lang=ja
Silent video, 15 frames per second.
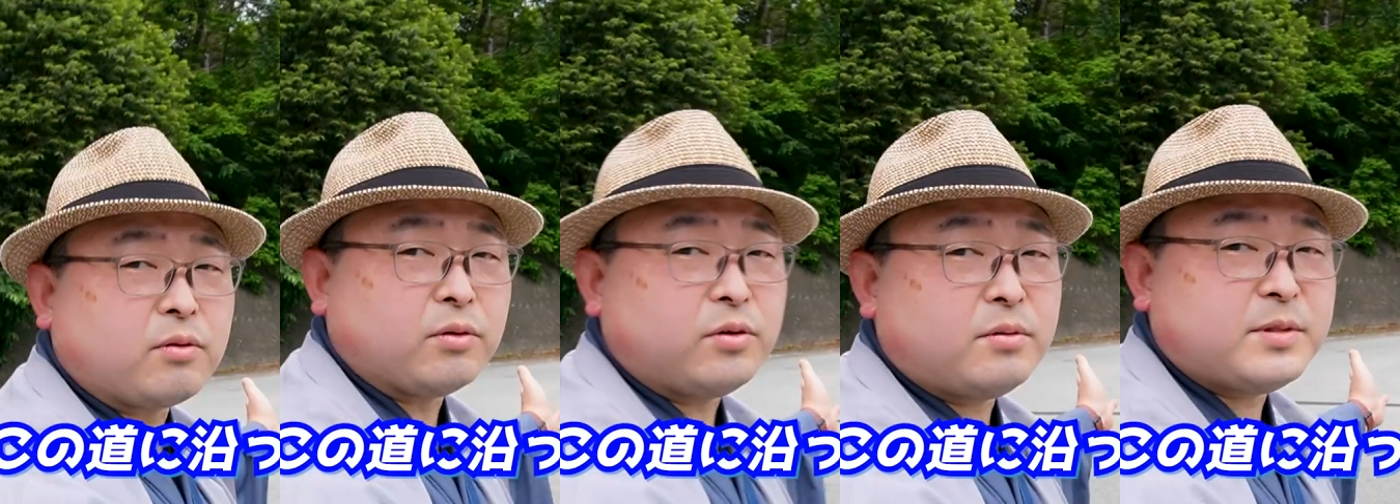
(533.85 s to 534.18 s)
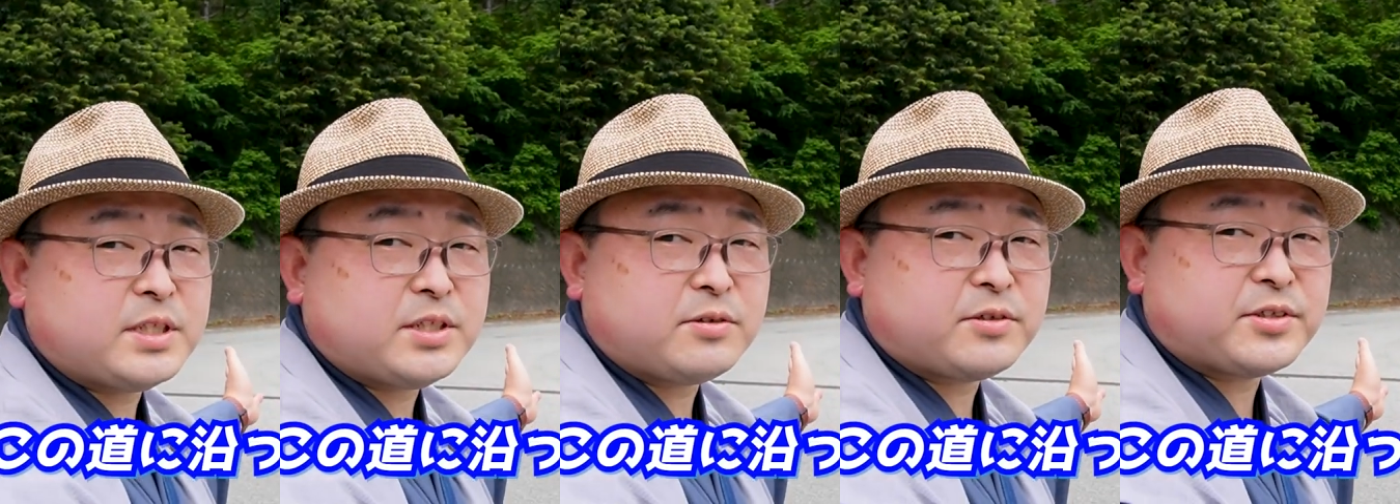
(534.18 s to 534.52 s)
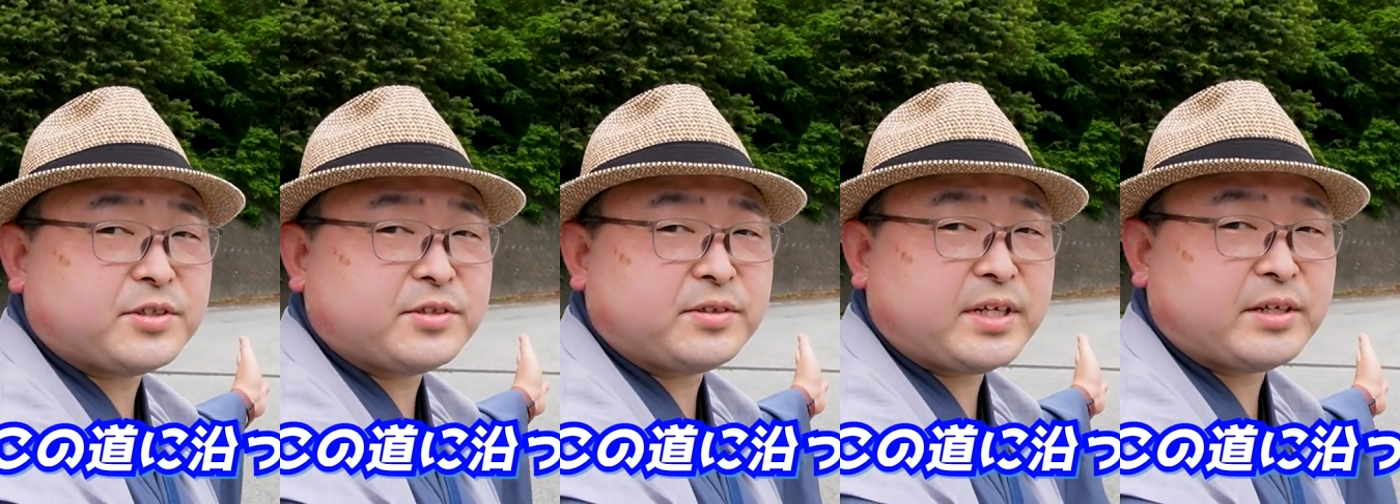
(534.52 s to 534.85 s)
この道を
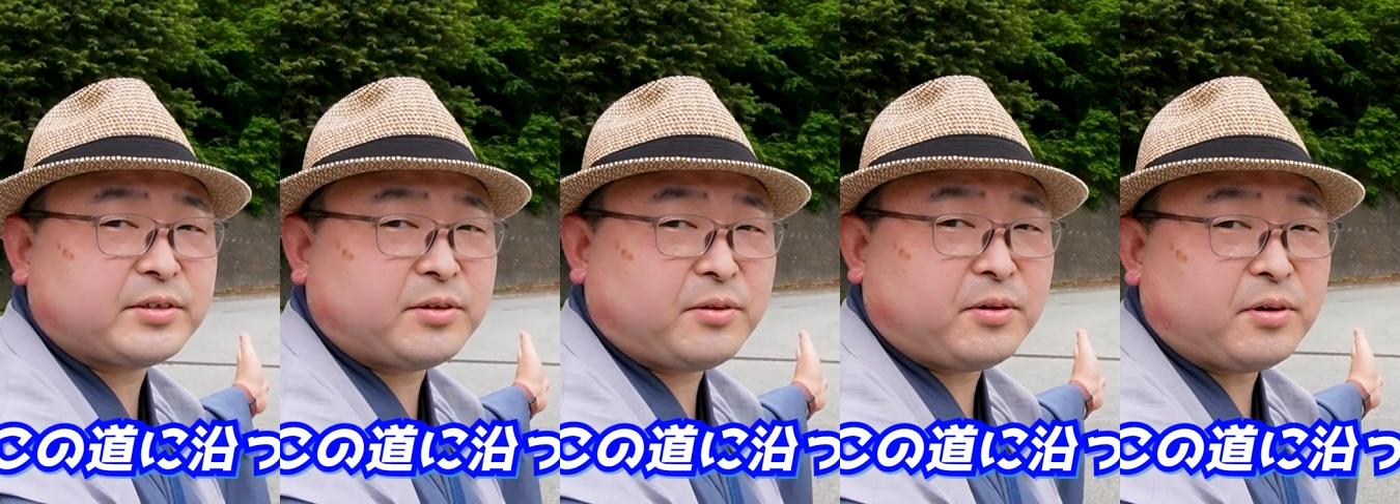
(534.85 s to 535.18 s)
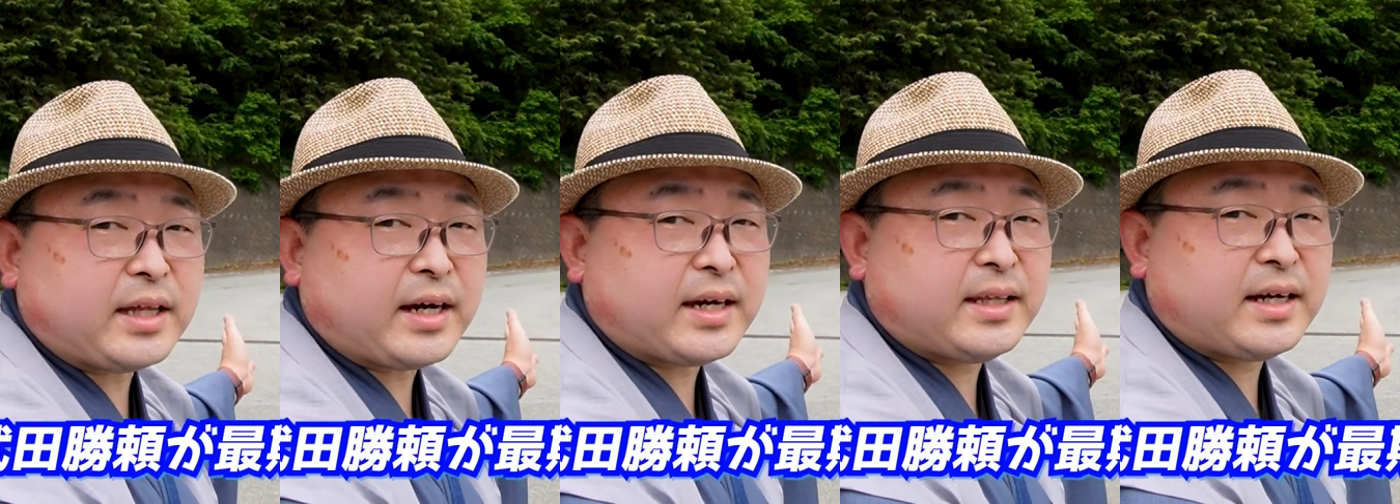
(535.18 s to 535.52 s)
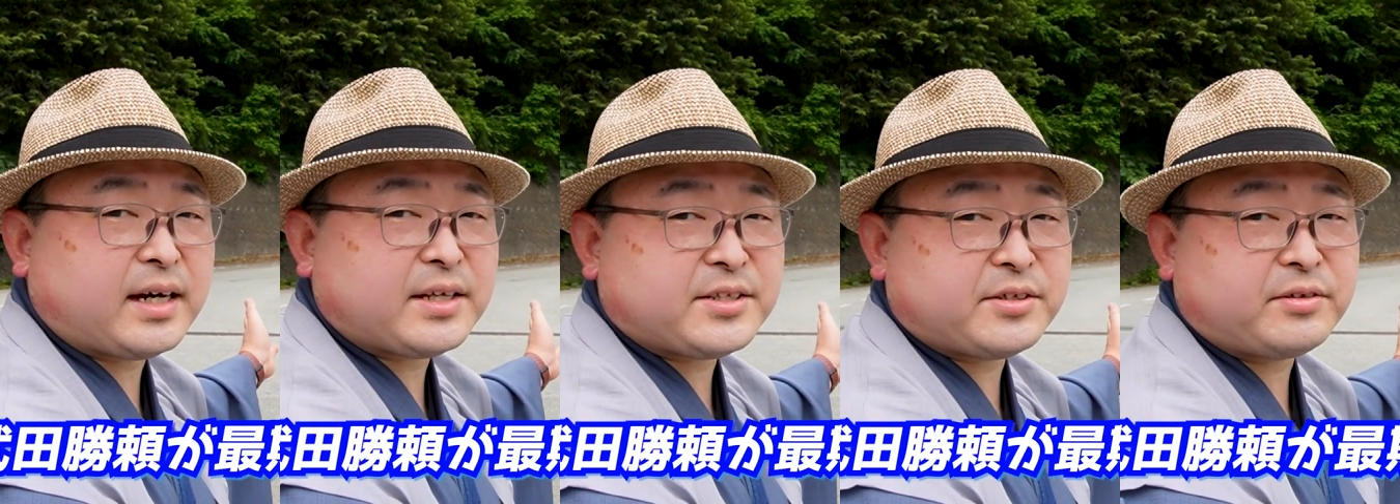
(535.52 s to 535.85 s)
進んでいくと武田
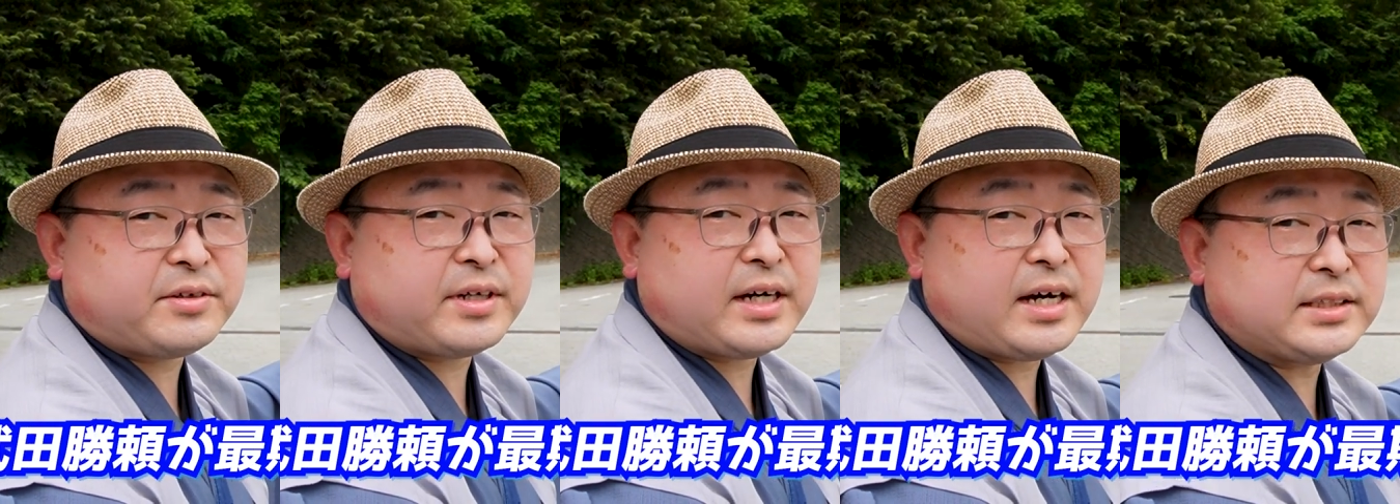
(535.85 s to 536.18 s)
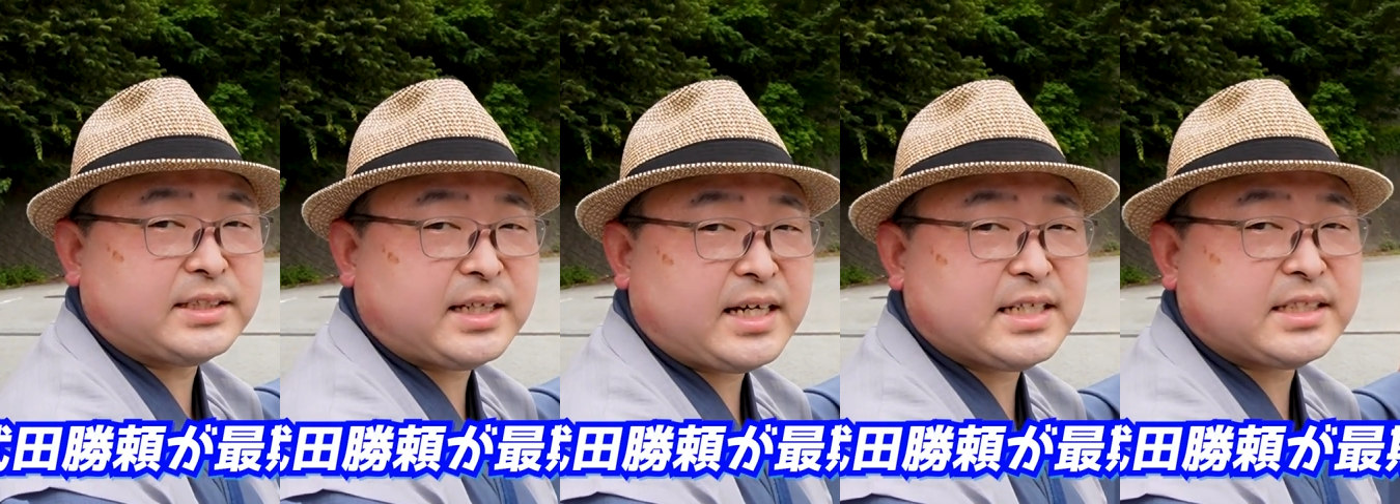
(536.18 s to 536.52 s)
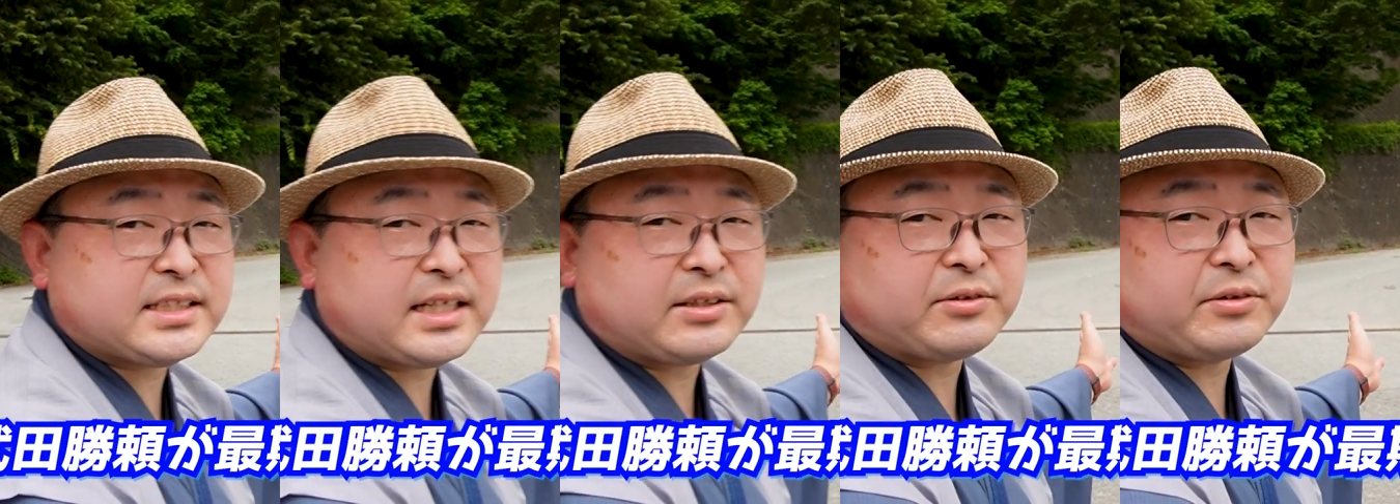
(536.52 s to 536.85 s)
勝頼が自害
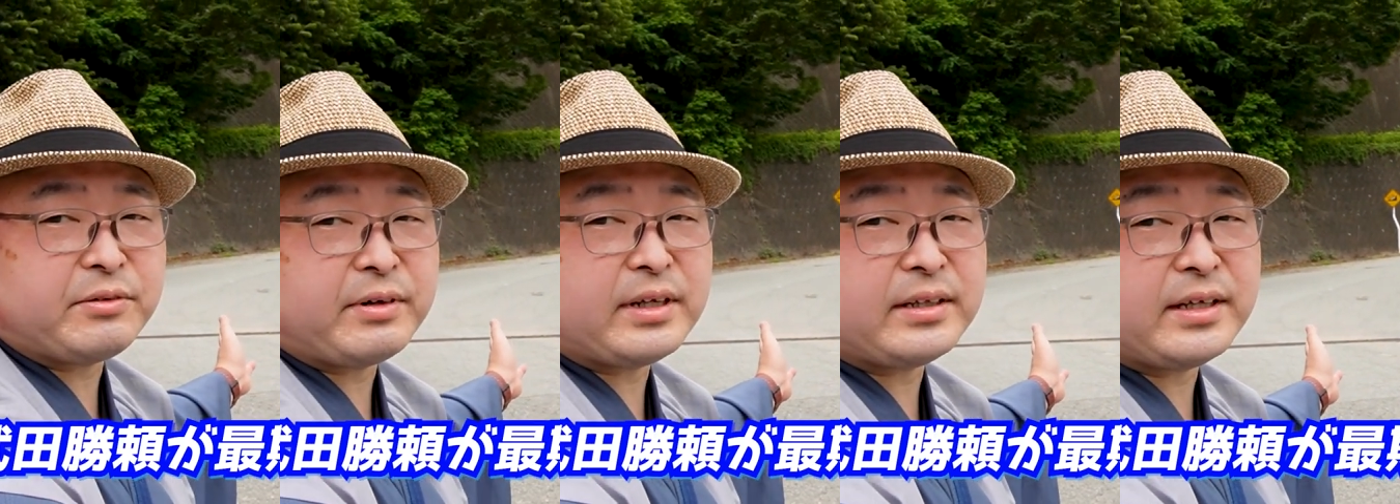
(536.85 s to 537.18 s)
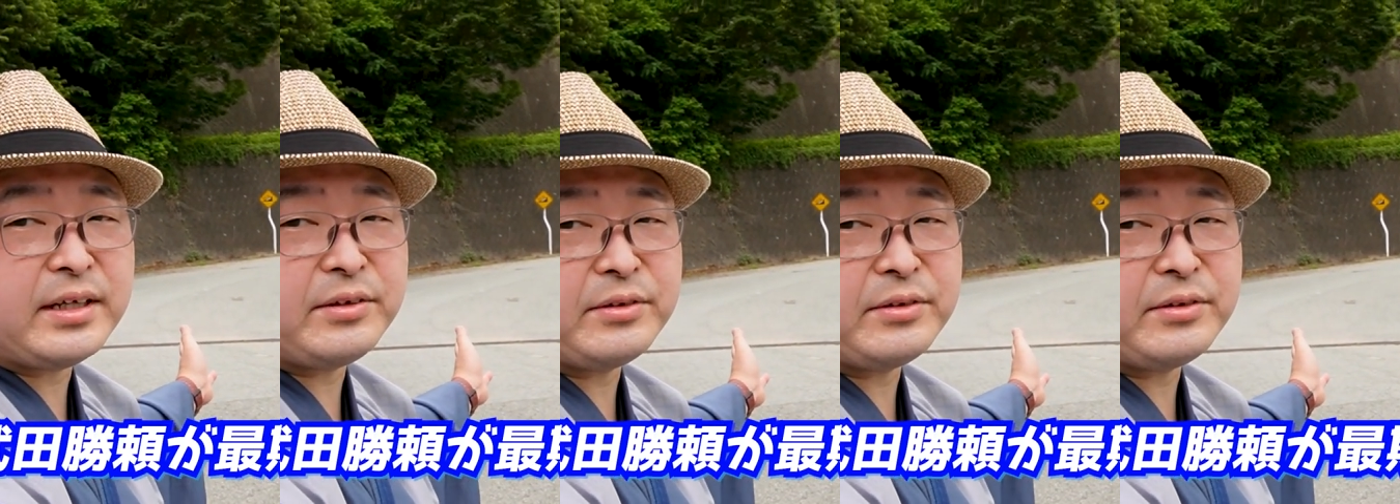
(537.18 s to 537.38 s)
したと言われてい